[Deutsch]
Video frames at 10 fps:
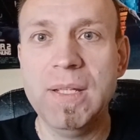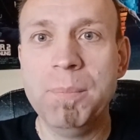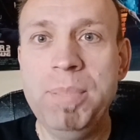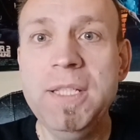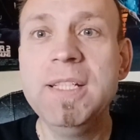
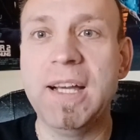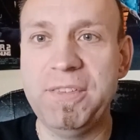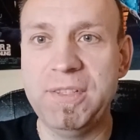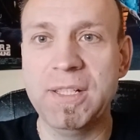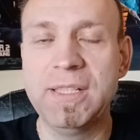Billy
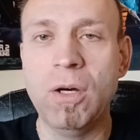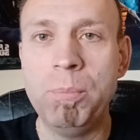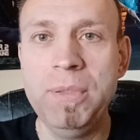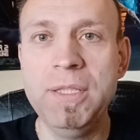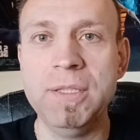heißt er, genau,
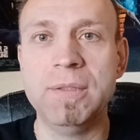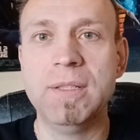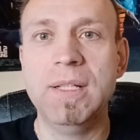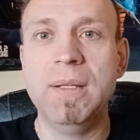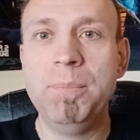Billy.
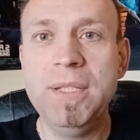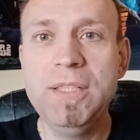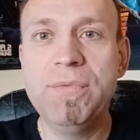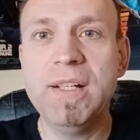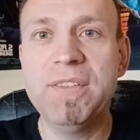
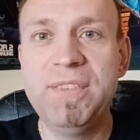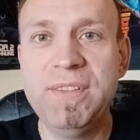Billy war